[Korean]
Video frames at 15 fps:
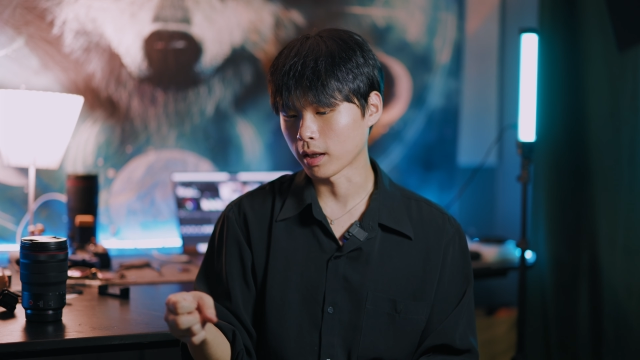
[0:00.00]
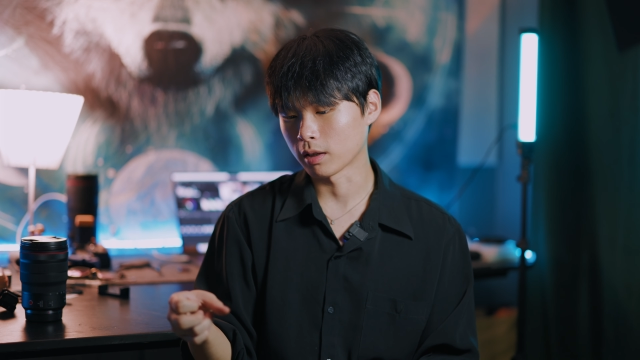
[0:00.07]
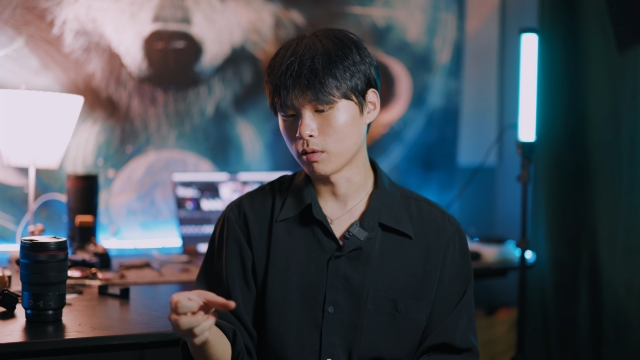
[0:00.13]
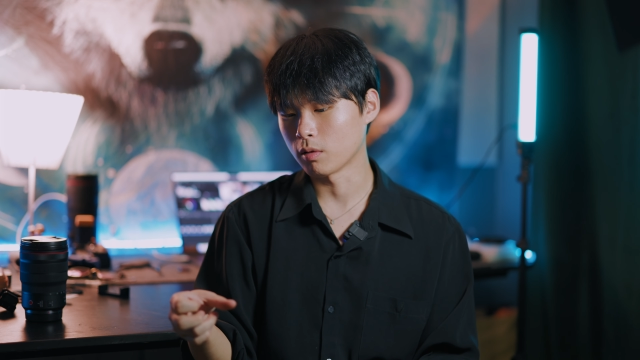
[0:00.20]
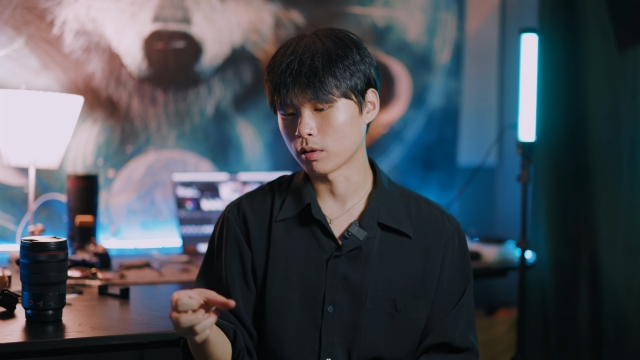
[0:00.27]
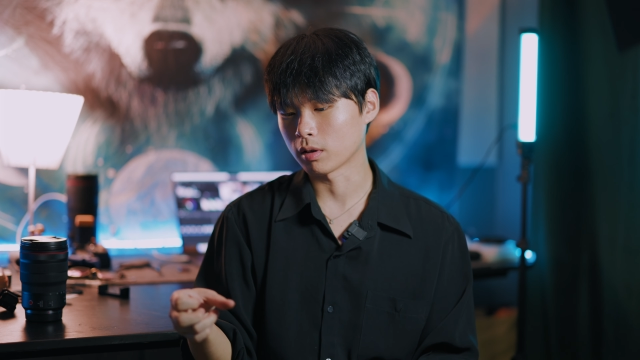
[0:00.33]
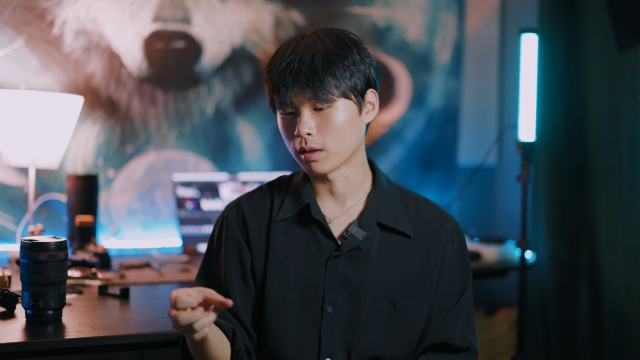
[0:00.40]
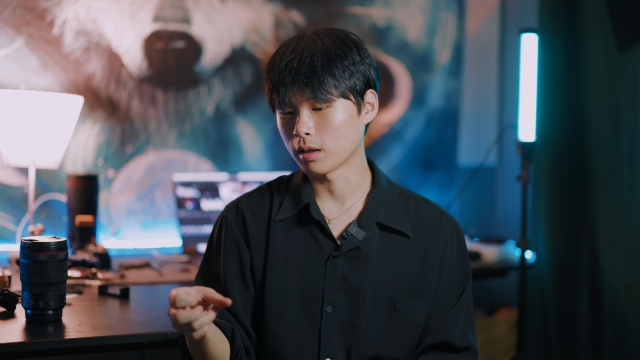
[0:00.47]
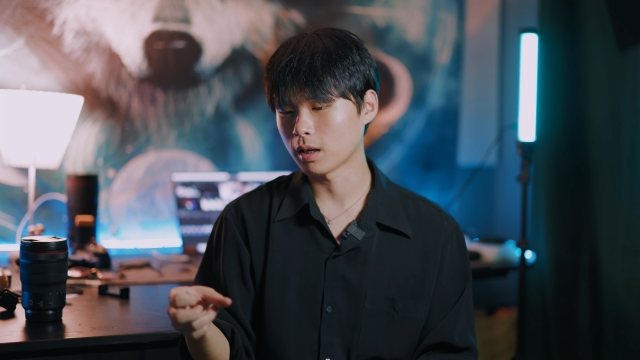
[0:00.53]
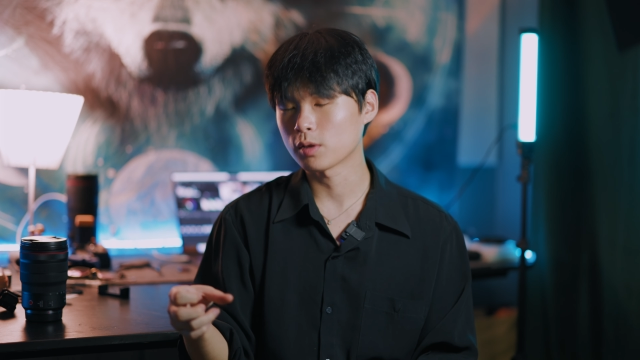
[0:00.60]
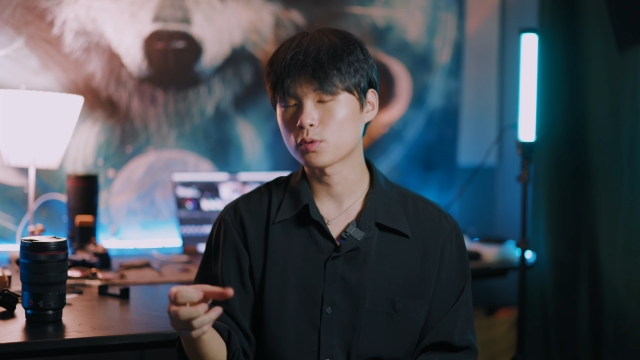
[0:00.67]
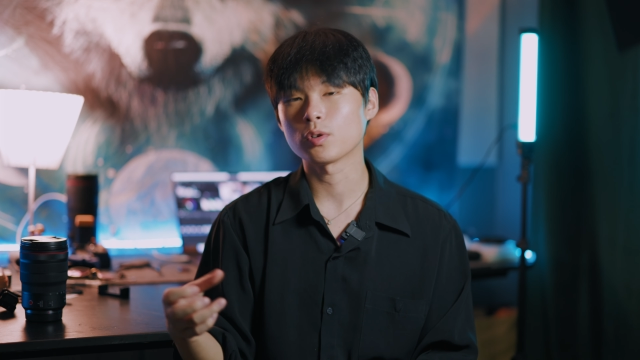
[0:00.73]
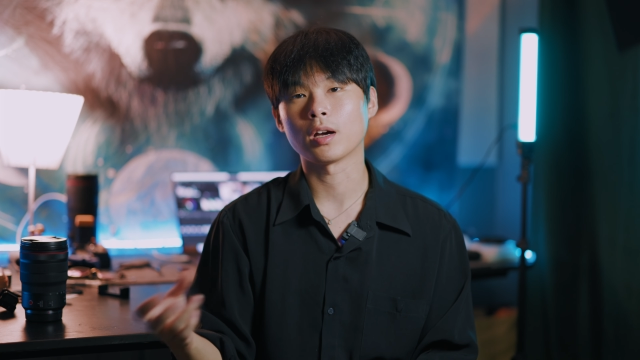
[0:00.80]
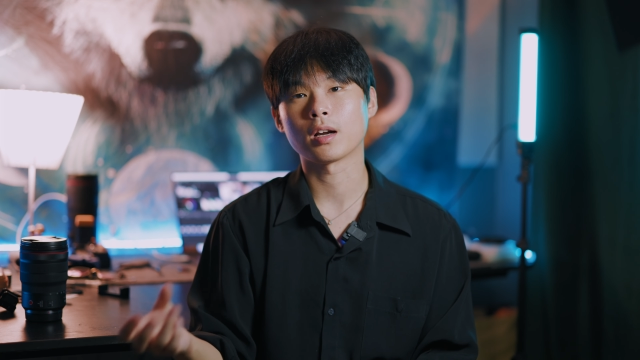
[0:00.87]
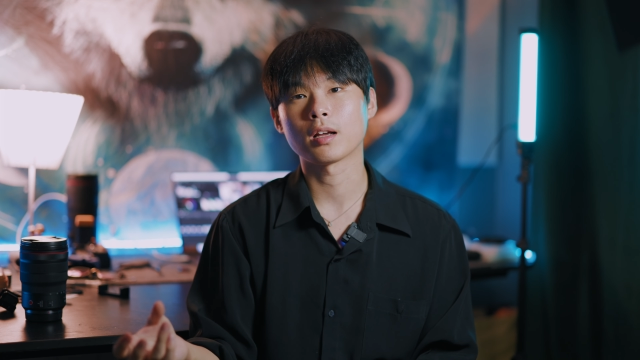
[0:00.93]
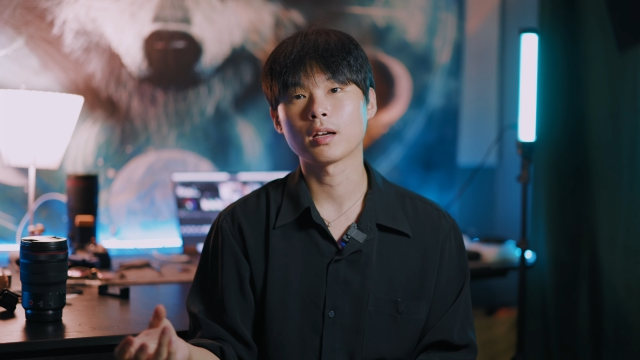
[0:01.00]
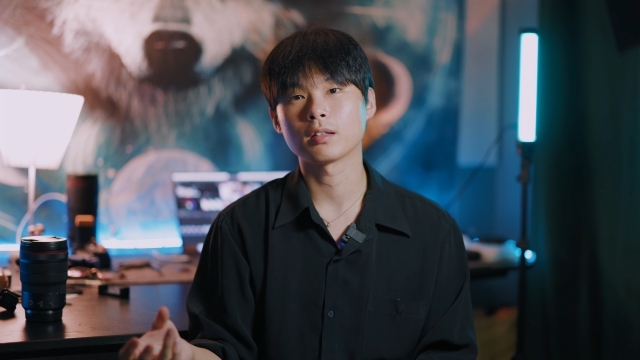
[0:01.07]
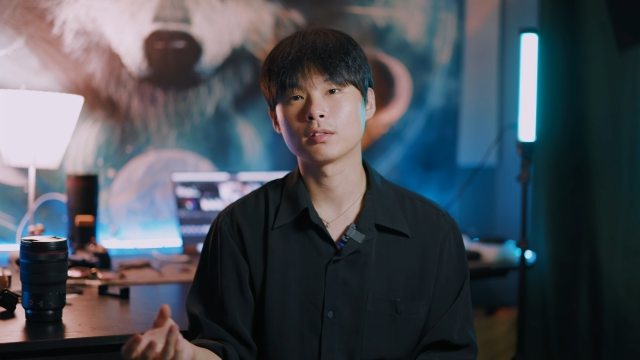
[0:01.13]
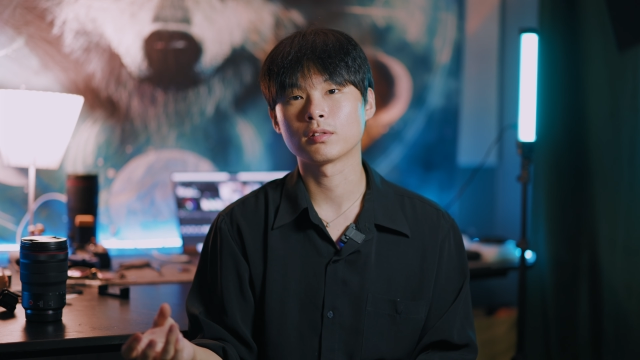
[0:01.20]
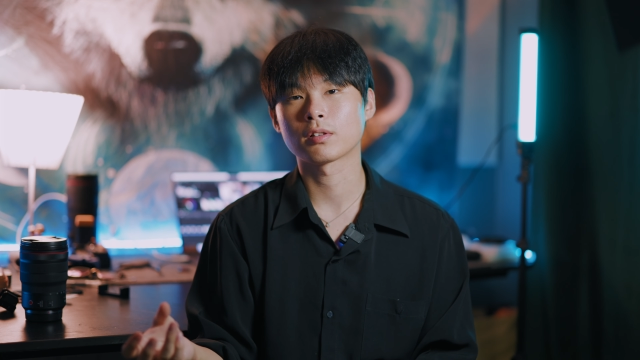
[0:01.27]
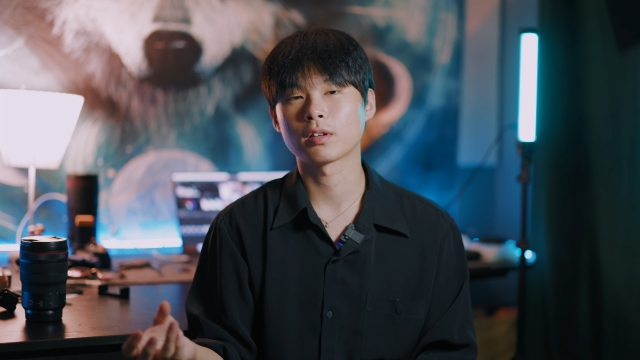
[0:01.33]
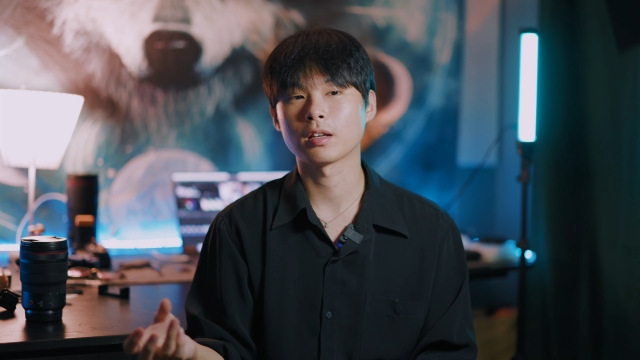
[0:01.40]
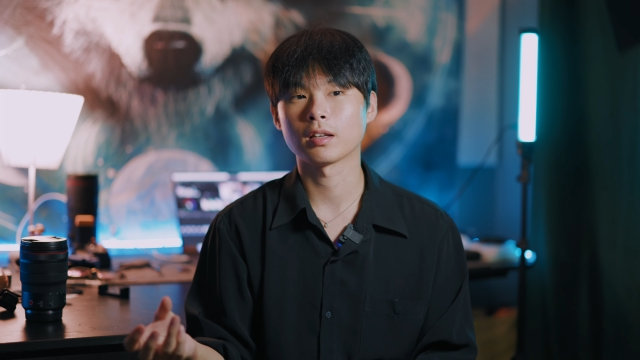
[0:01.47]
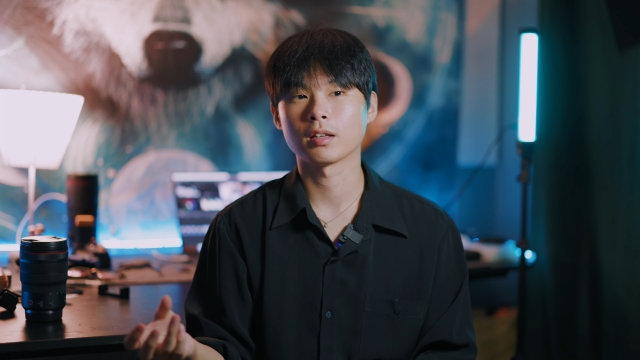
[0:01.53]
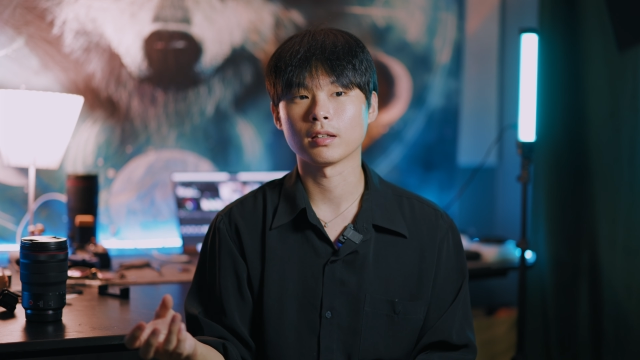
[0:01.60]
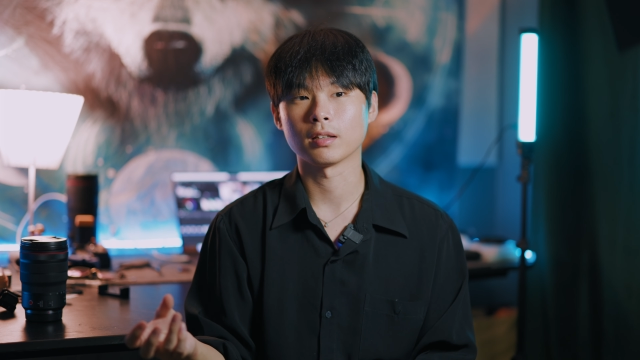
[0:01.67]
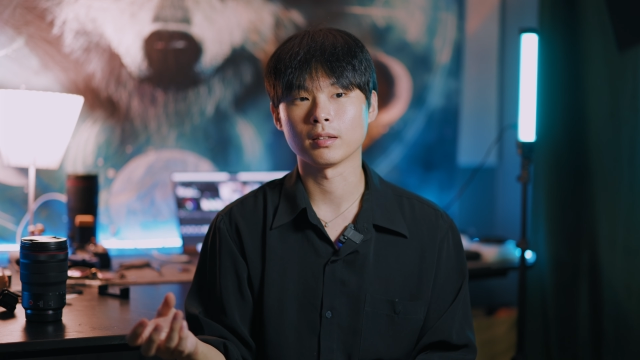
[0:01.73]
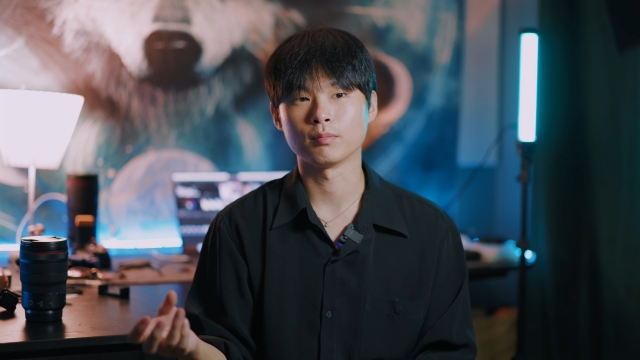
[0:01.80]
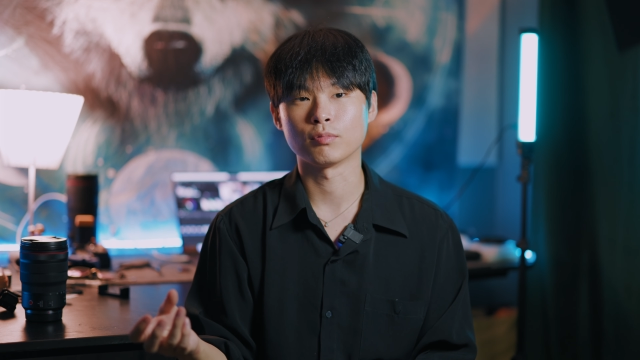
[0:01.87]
이거 할 줄 알아? 그렇게